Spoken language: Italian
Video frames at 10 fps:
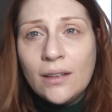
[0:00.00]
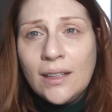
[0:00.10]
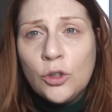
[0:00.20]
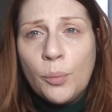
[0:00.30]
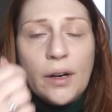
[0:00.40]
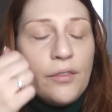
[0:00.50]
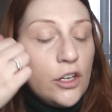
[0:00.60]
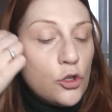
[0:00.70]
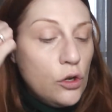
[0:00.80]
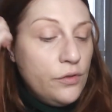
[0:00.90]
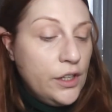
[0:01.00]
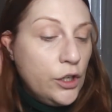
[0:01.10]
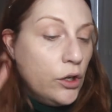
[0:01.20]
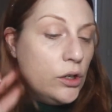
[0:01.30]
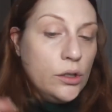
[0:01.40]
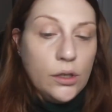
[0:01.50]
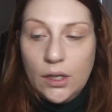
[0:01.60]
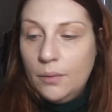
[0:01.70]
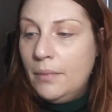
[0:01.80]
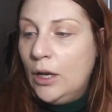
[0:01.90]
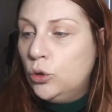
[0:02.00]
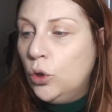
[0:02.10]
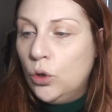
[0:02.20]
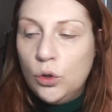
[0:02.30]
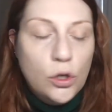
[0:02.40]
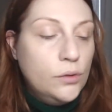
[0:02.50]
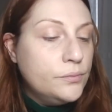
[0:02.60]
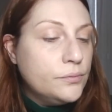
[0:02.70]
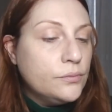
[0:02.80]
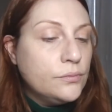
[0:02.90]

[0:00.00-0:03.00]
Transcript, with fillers: tanto appena finisco il video me lo tolgo